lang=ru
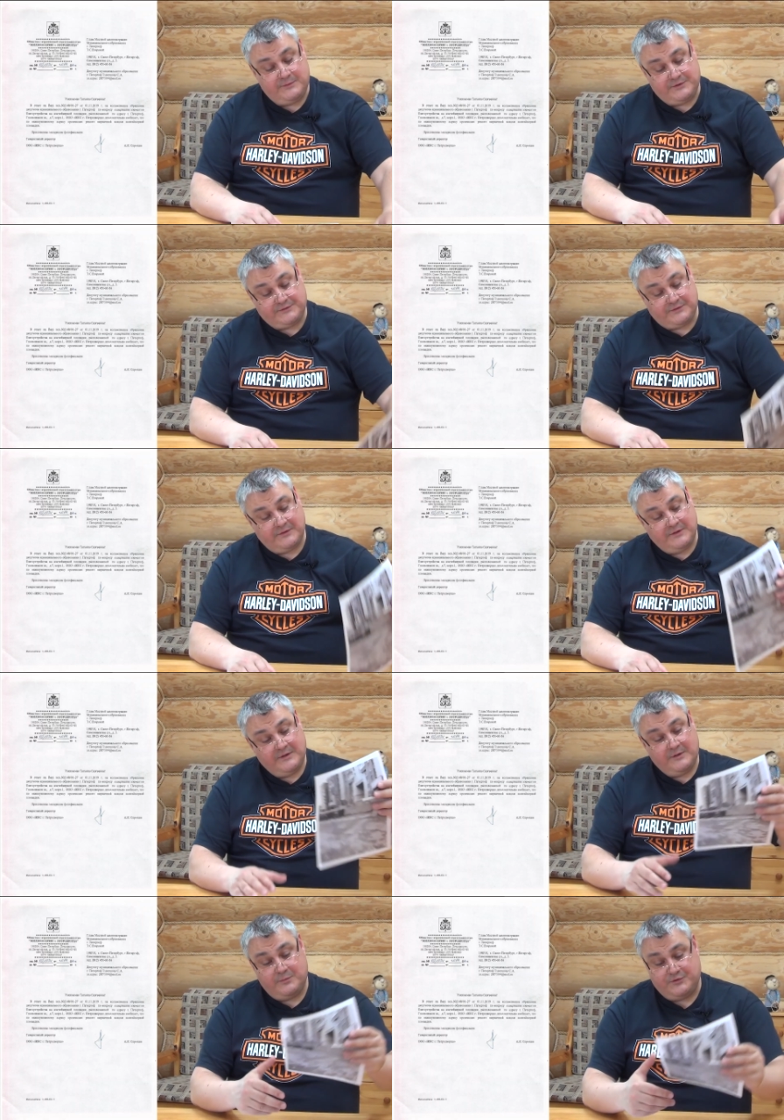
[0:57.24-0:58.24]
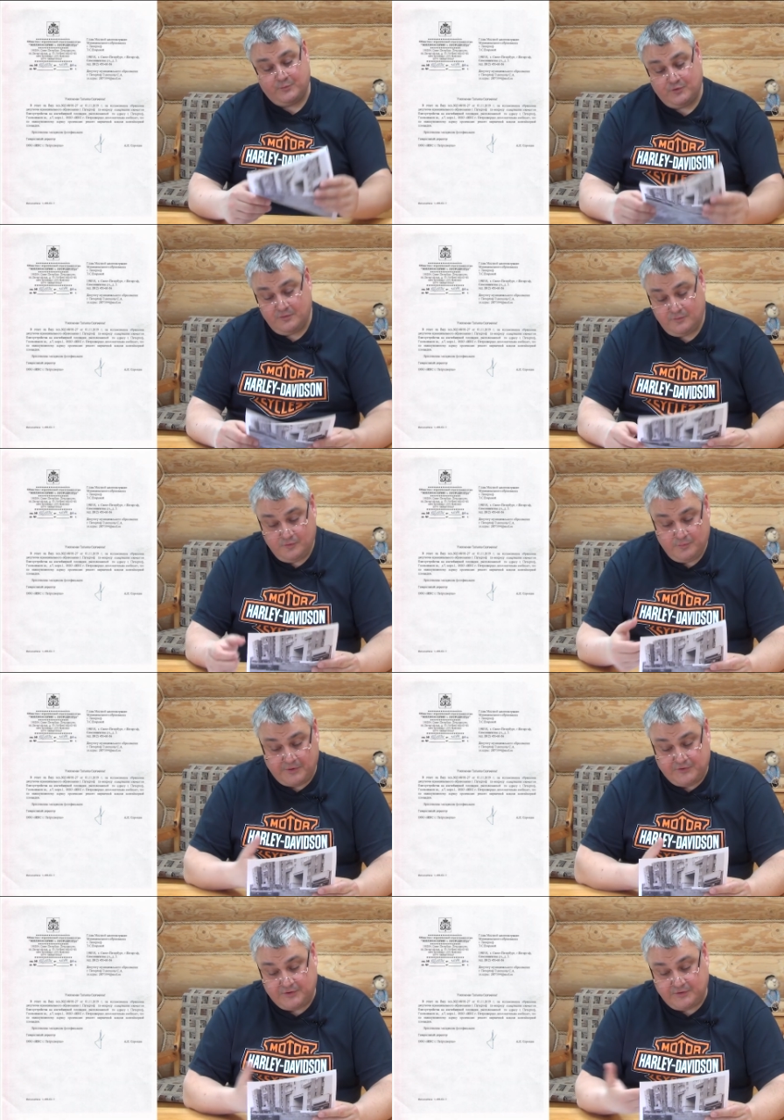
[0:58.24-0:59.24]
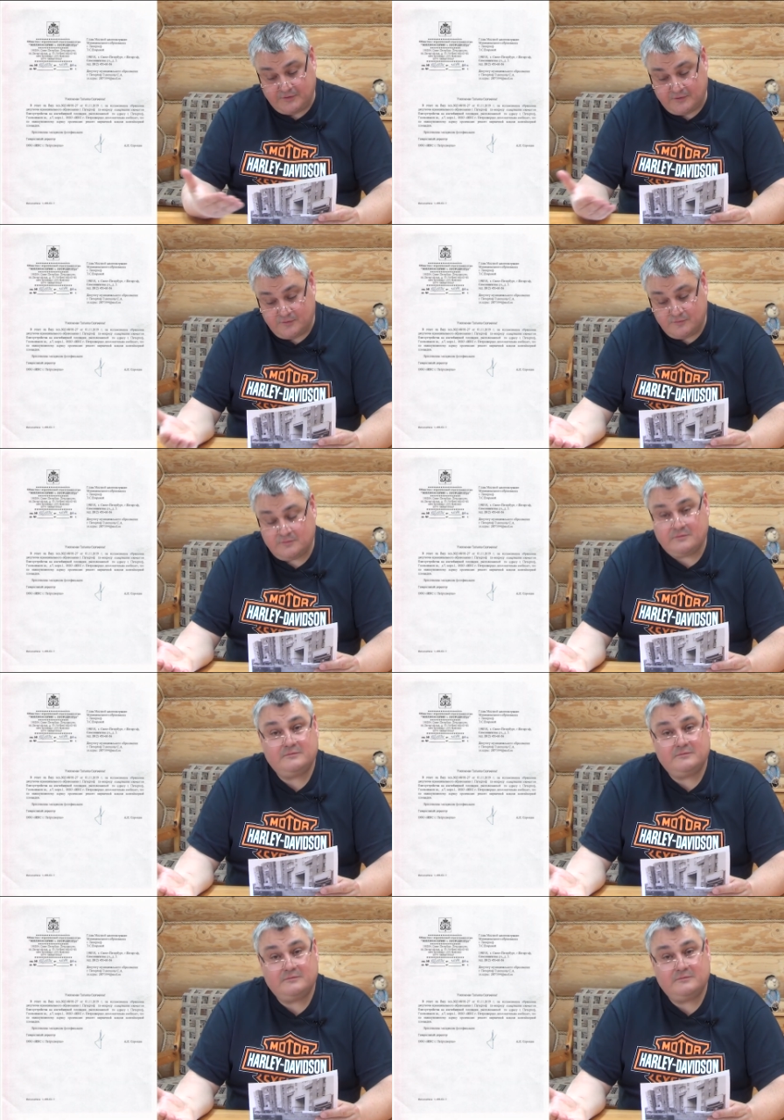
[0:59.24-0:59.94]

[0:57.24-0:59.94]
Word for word: имеется письмо, ну и площадка, ну,